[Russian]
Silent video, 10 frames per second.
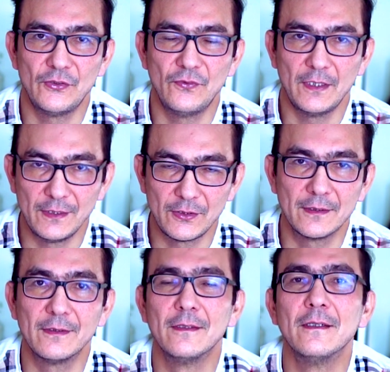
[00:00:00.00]
Веб-сайт
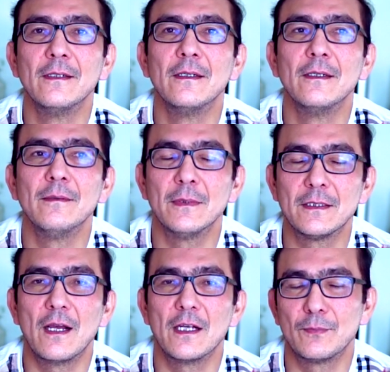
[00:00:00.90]
называется
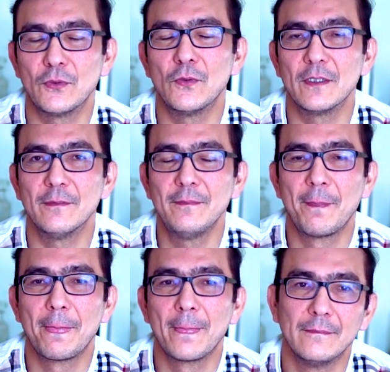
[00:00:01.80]

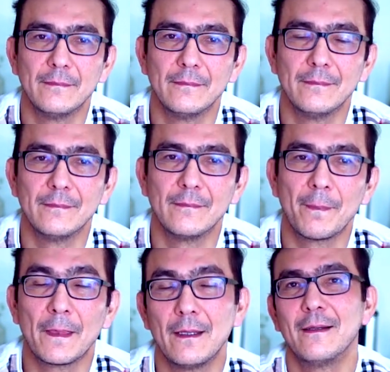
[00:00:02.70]

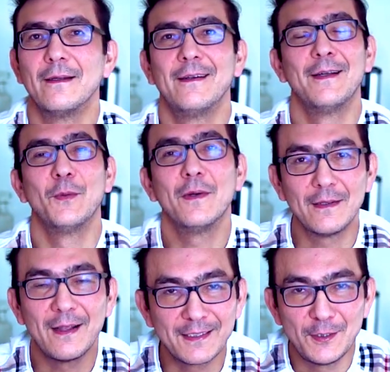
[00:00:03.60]
hchpcare.com.
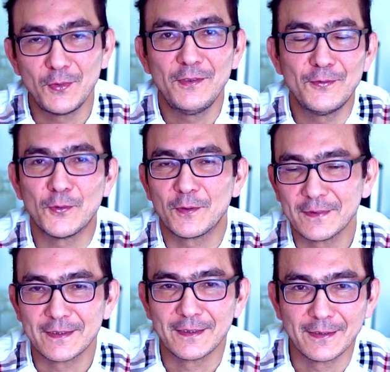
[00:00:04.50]
И,
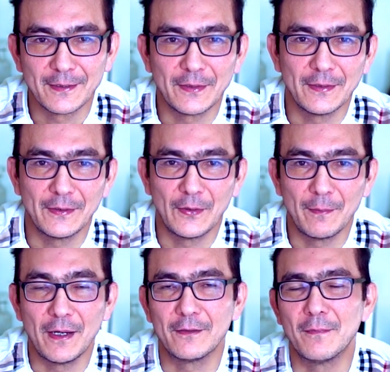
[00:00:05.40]
конечно же, я
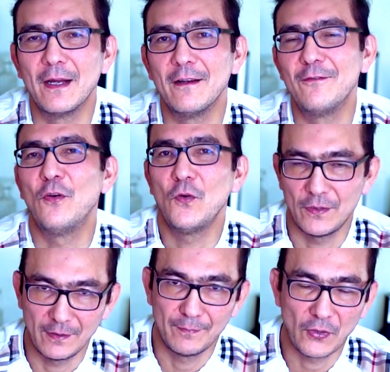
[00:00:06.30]
буду с
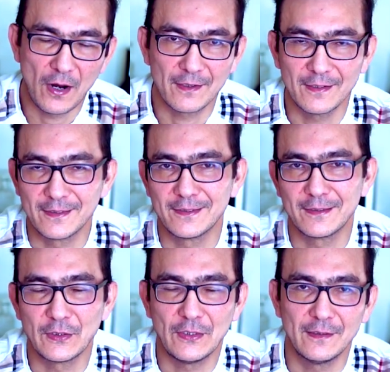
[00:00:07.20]
вами на связи
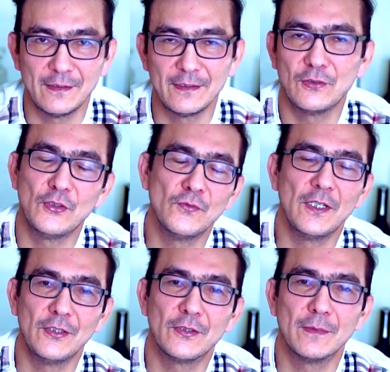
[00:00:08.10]
и буду
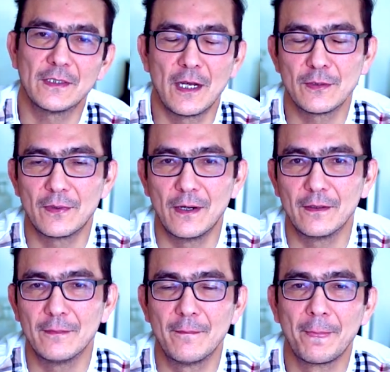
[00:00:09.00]
постоянно
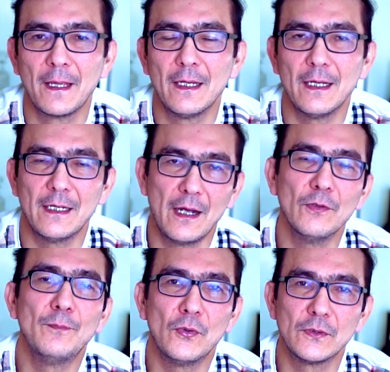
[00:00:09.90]
обновлять
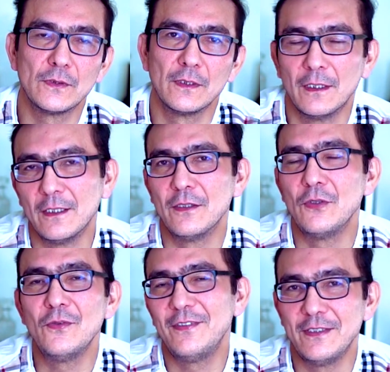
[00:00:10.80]
и
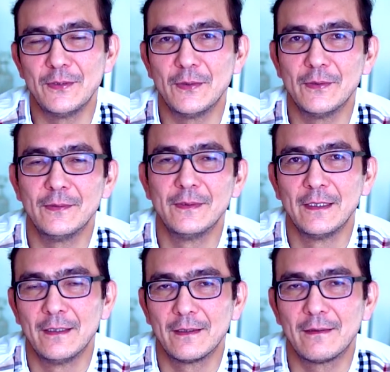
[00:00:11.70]
показывать вам
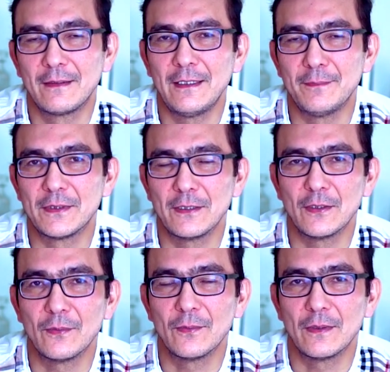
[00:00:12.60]
новости, как это все
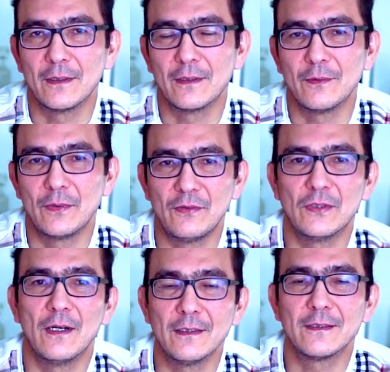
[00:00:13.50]
происходит
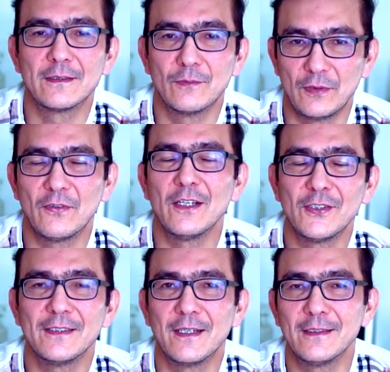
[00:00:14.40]
и какой
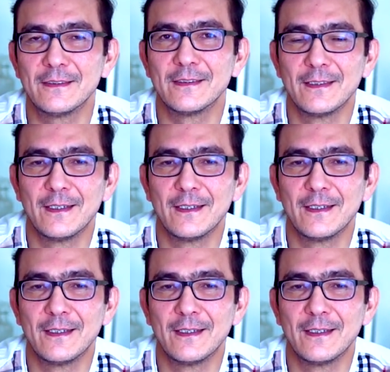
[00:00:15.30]
прогресс.